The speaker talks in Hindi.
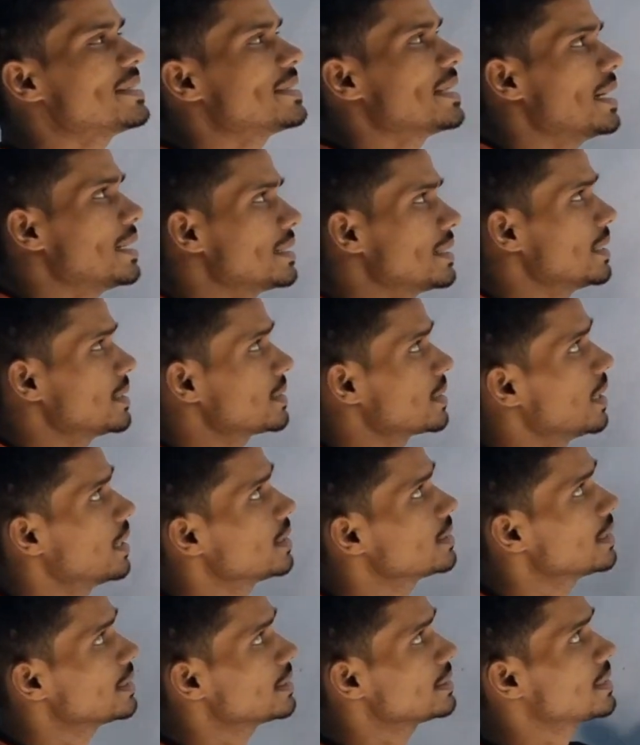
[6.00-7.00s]
स्टार्ट किया था
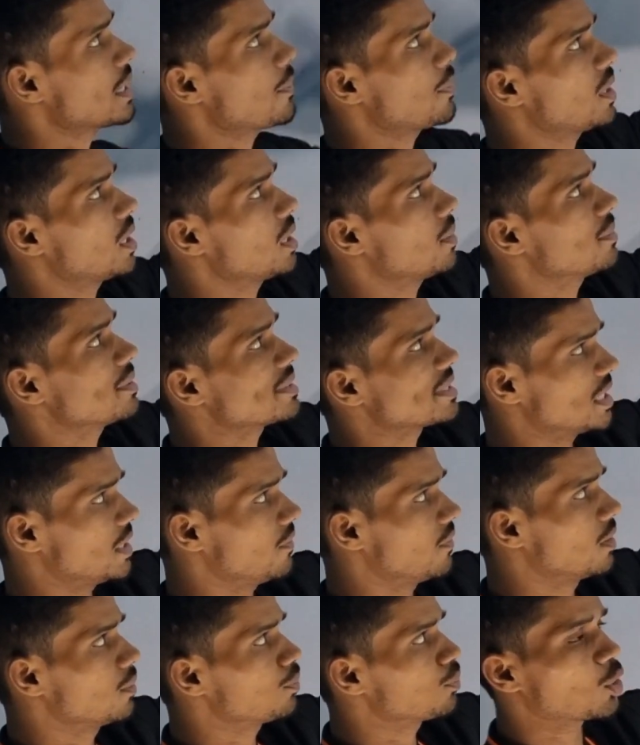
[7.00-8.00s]
दैट इज चैप्टर नंबर
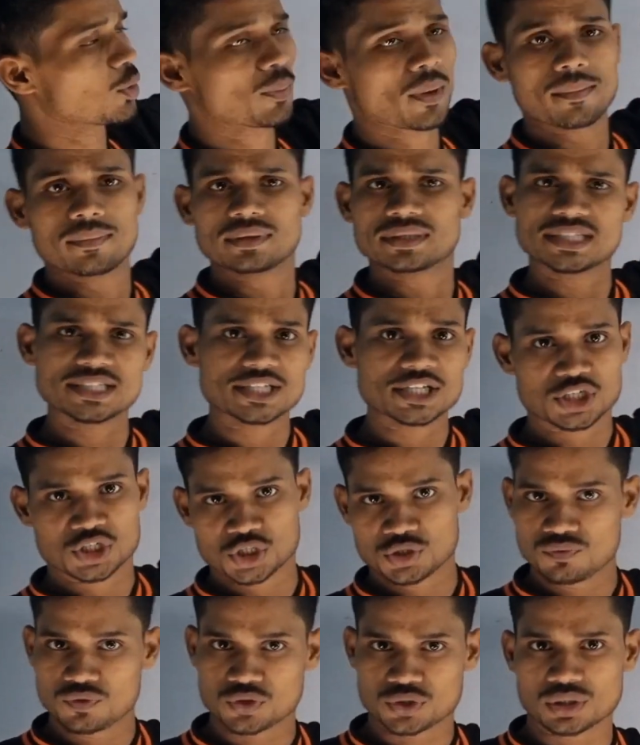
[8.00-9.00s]
सेवन प्रोबेबिलिटी
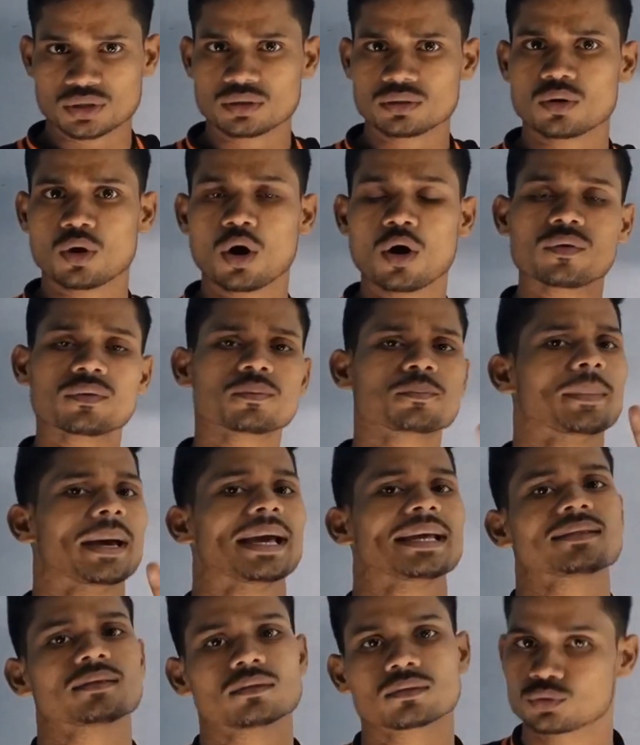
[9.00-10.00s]
डिस्ट्रीब्यूशन ऑफ
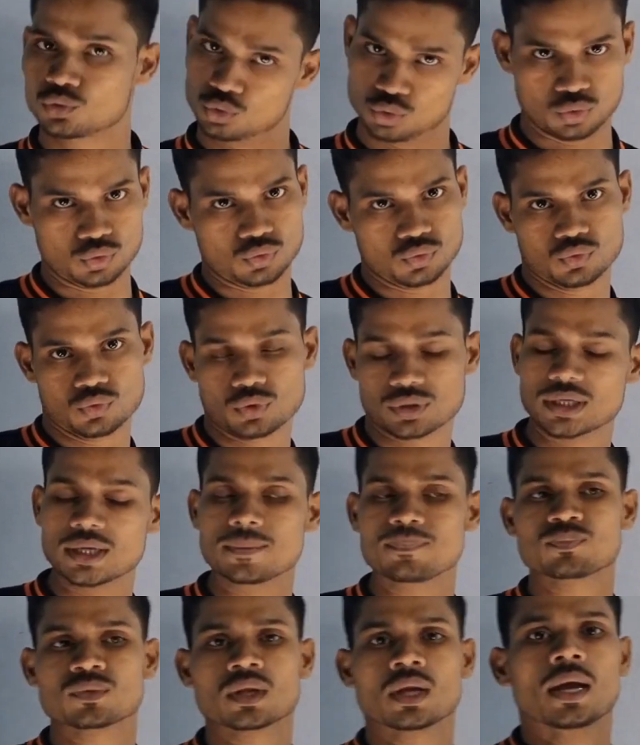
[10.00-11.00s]
मैथ टू ओके
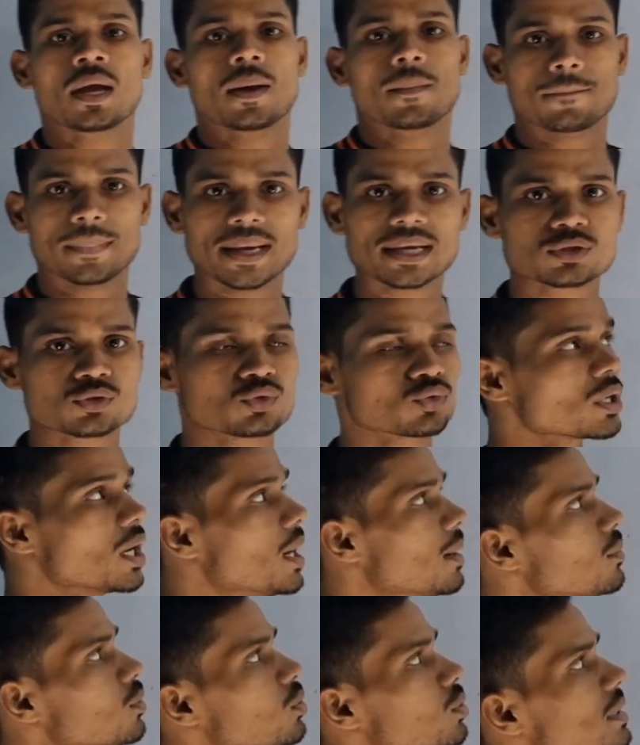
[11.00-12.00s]
मैथ टू का हम लोगों